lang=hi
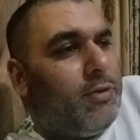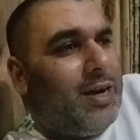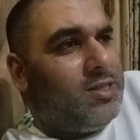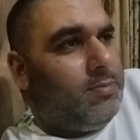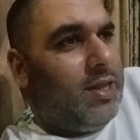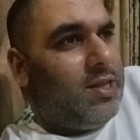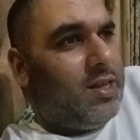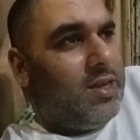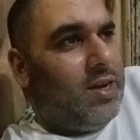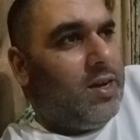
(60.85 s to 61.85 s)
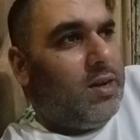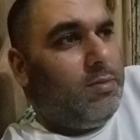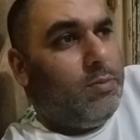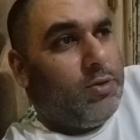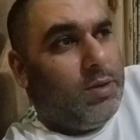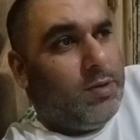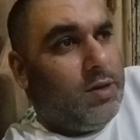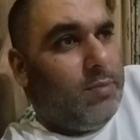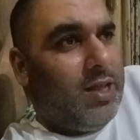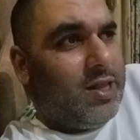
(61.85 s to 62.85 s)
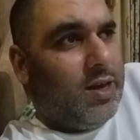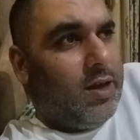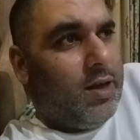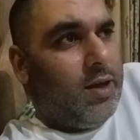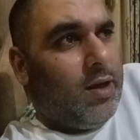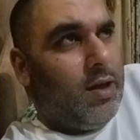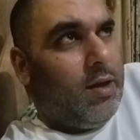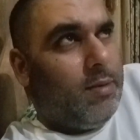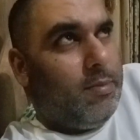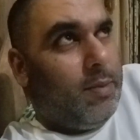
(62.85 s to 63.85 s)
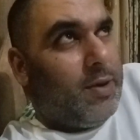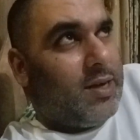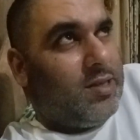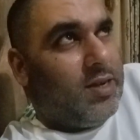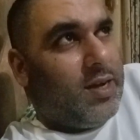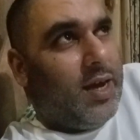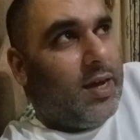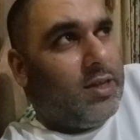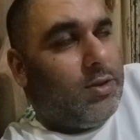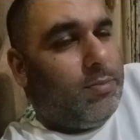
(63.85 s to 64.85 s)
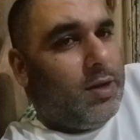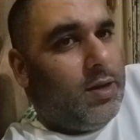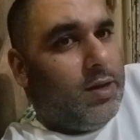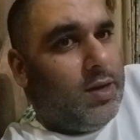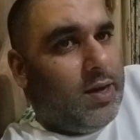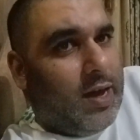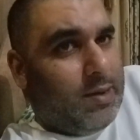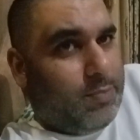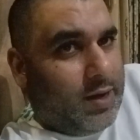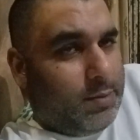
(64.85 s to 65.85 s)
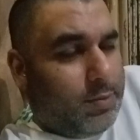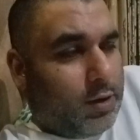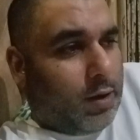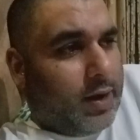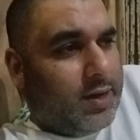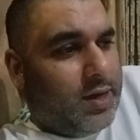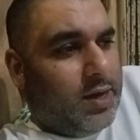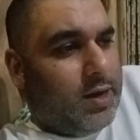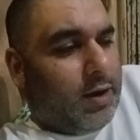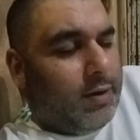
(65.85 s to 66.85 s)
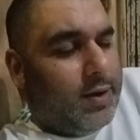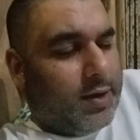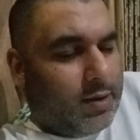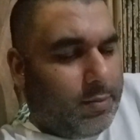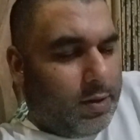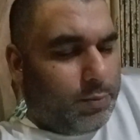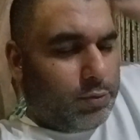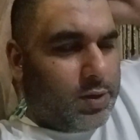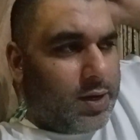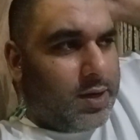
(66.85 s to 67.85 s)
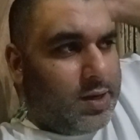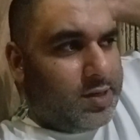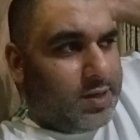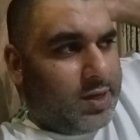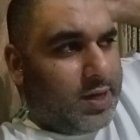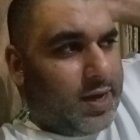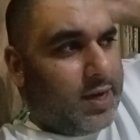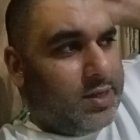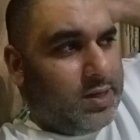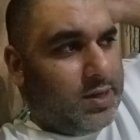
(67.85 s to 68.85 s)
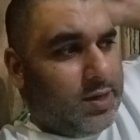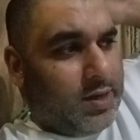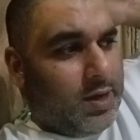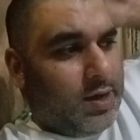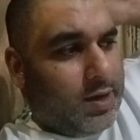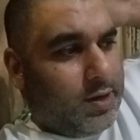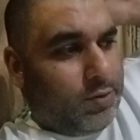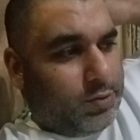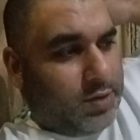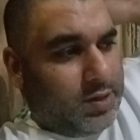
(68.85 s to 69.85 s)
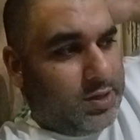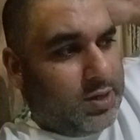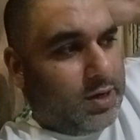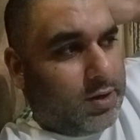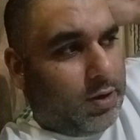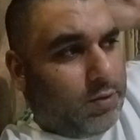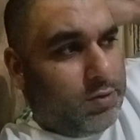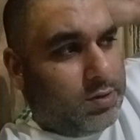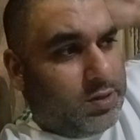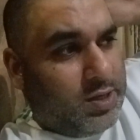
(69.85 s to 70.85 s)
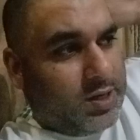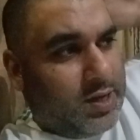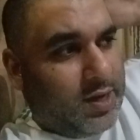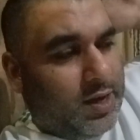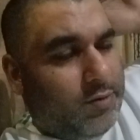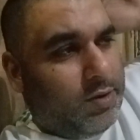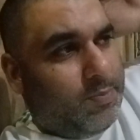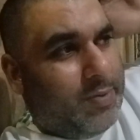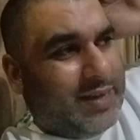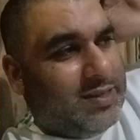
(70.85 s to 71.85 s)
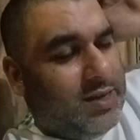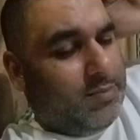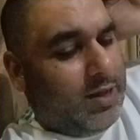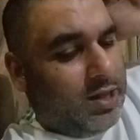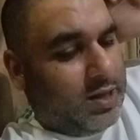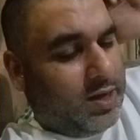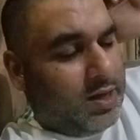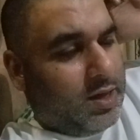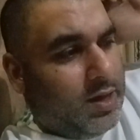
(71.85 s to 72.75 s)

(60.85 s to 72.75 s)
पॉइंट्स मिलते थे लेकिन अभी मुझे भी नहीं मिलते मैं पाकिस्तान आया था तो मैंने इनकी हेल्पलाइन पे कॉल की कॉल करके मैंने पूछा कि रीज़न क्या है जी कि रोशन डिजिटल अकाउंट जिनके हैं उन्हें पैसे नहीं मिलते